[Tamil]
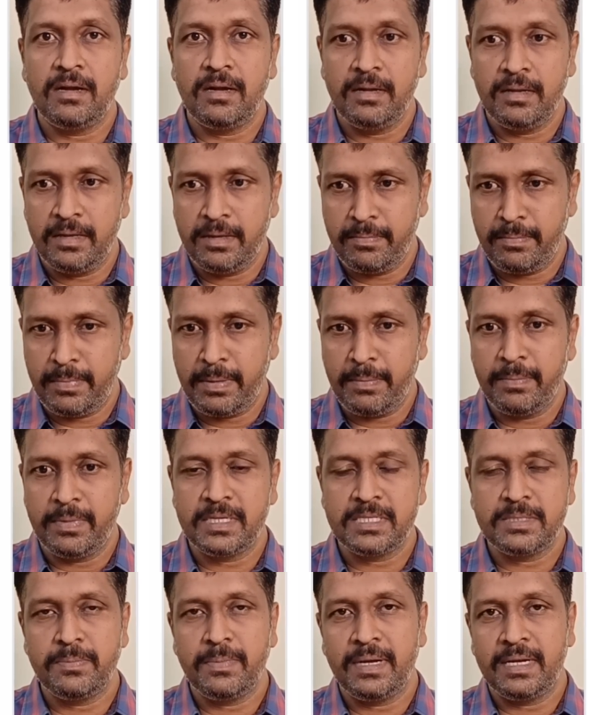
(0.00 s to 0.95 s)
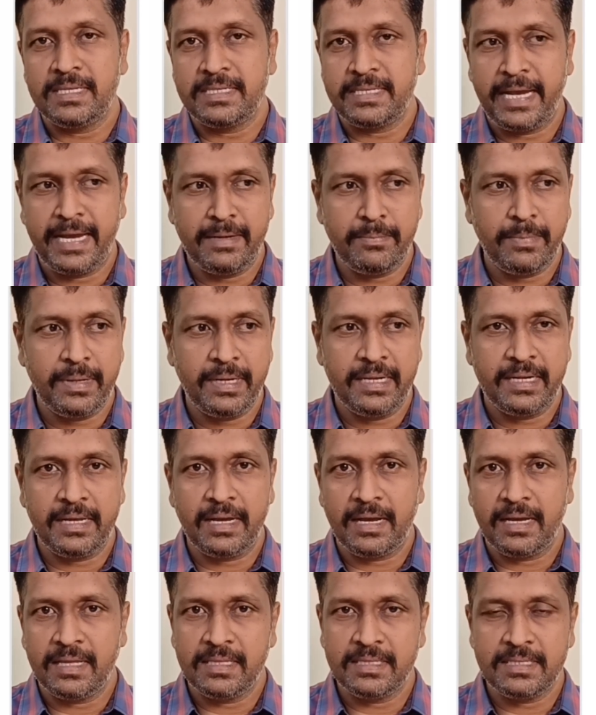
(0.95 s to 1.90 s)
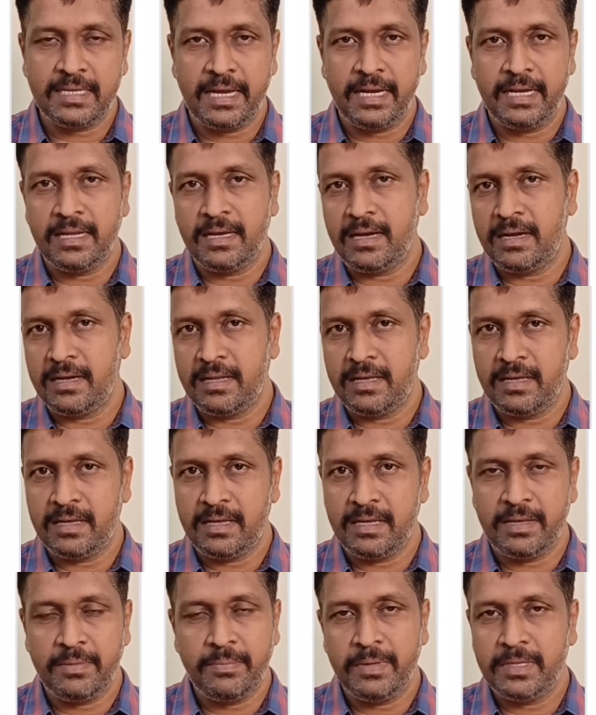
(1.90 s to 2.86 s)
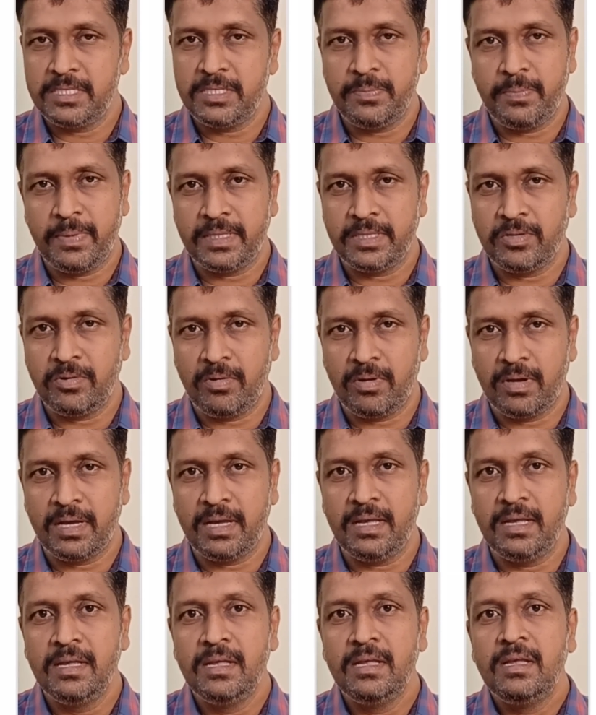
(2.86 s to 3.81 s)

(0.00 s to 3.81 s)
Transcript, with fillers: ஆறு மெம்பர்ஸ் மேலே சைன் பண்ணியிருக்காங்க அந்த சைனுக்கான இமேஜையும் பார்த்துக்கோங்க